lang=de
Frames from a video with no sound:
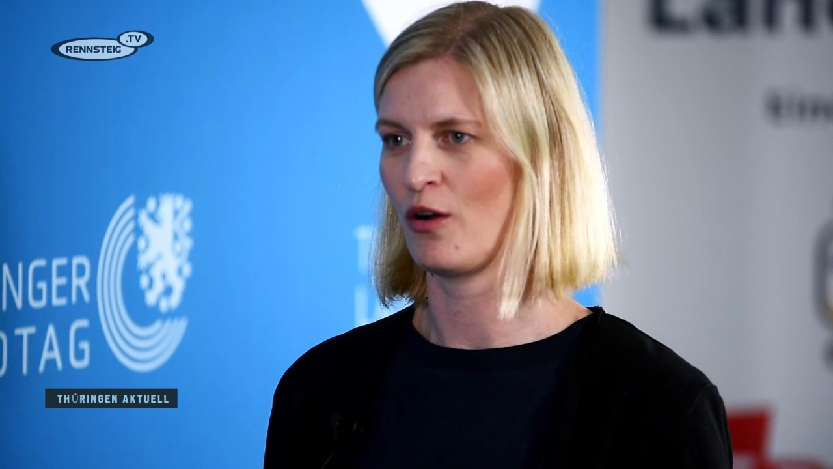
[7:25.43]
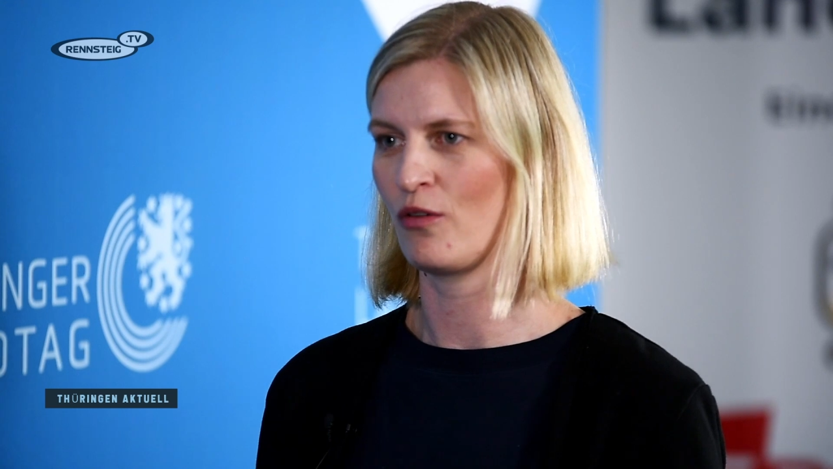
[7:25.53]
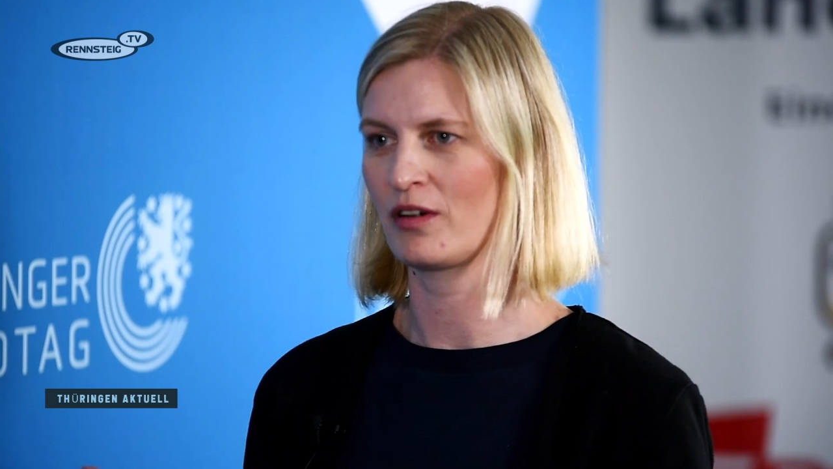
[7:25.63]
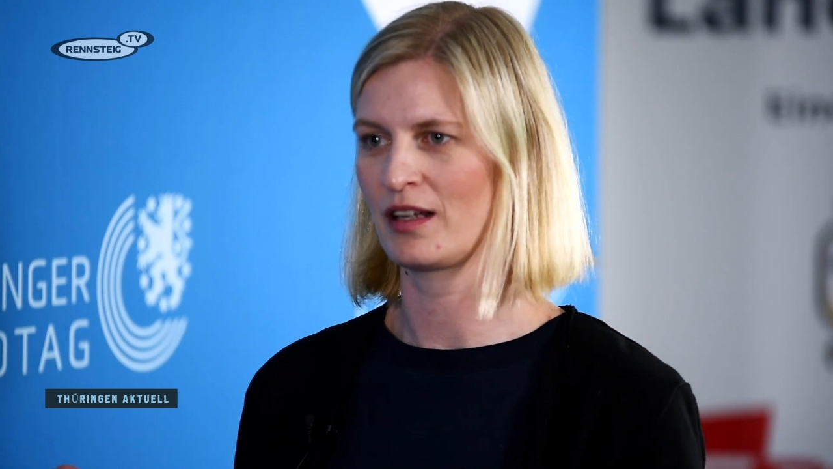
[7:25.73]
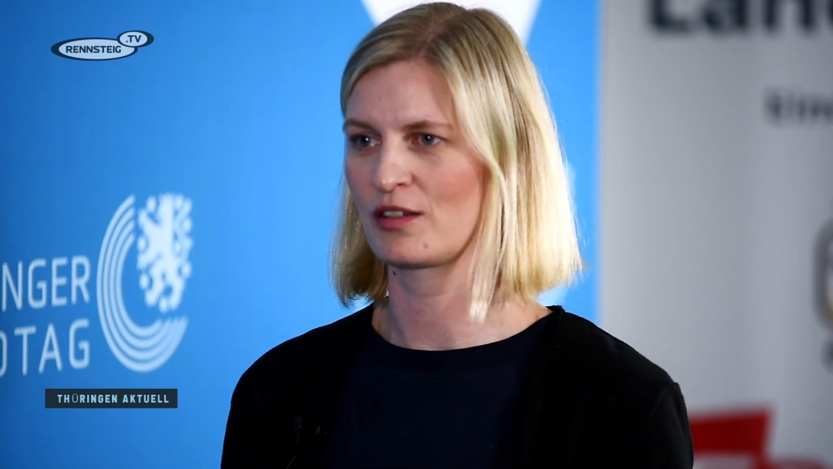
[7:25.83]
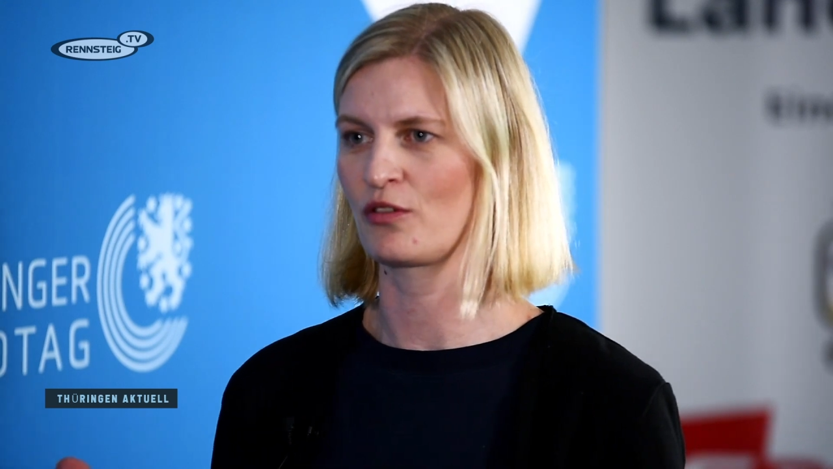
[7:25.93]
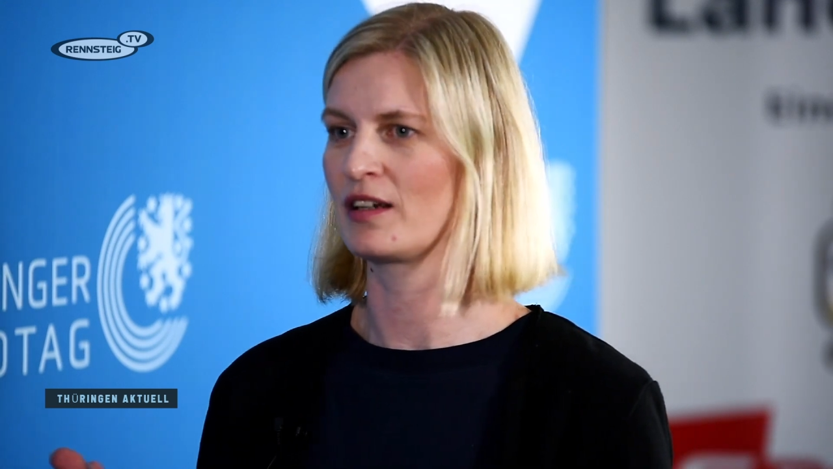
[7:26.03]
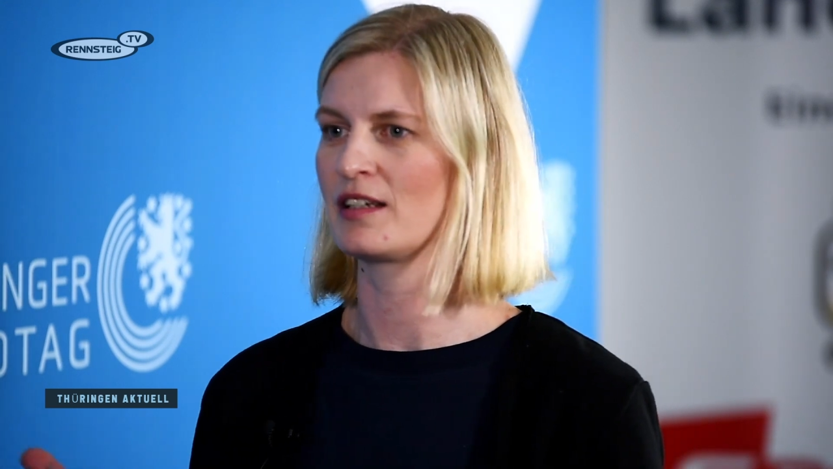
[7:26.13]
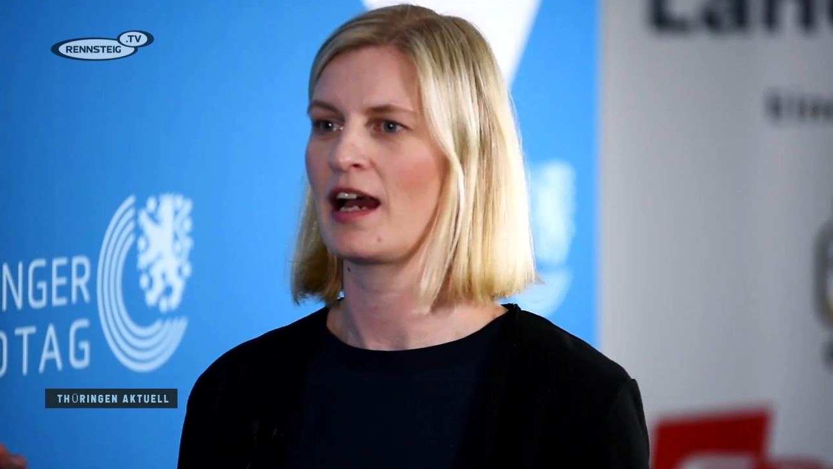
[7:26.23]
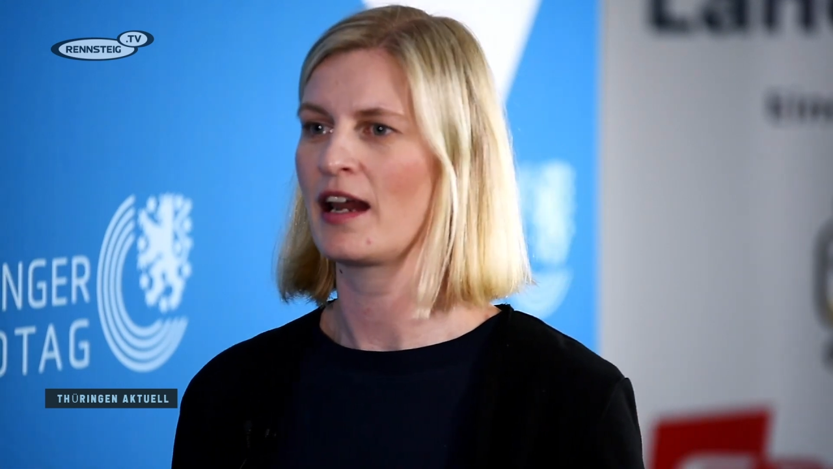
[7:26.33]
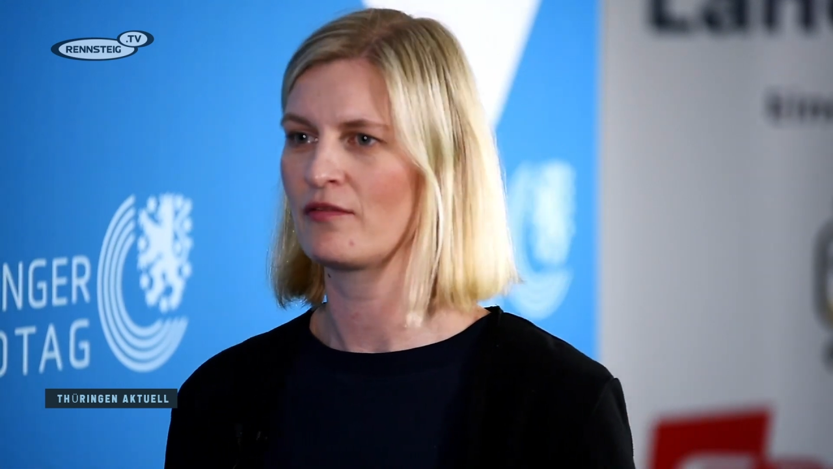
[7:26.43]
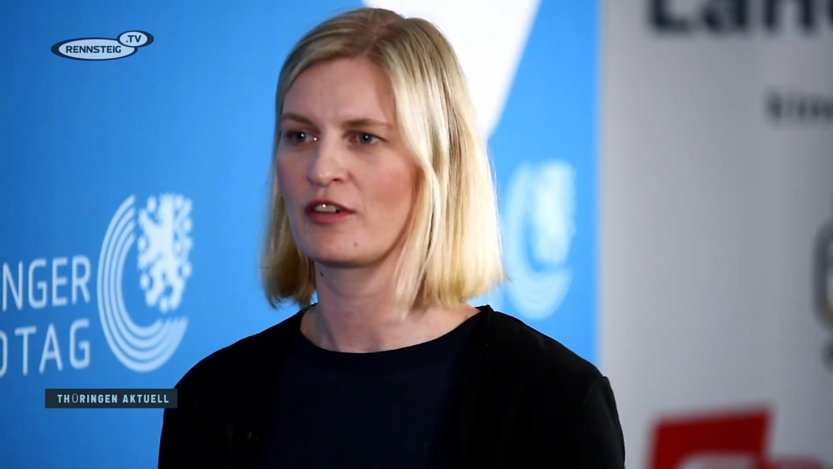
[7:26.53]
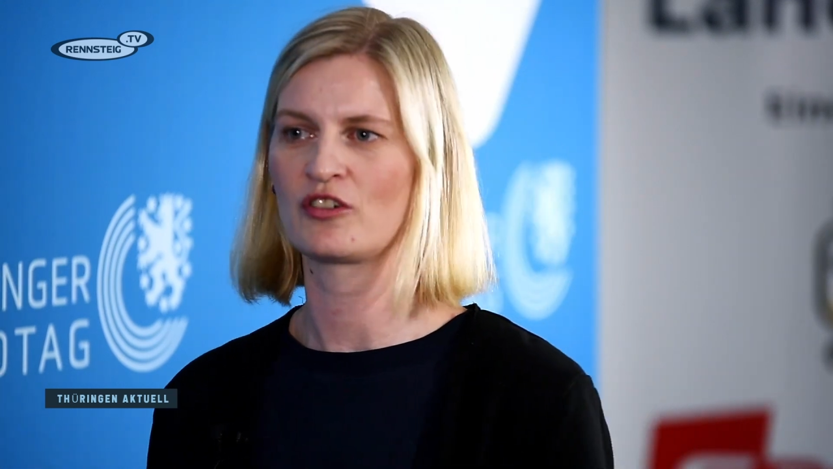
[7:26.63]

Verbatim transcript: auch jetzt deutlich an,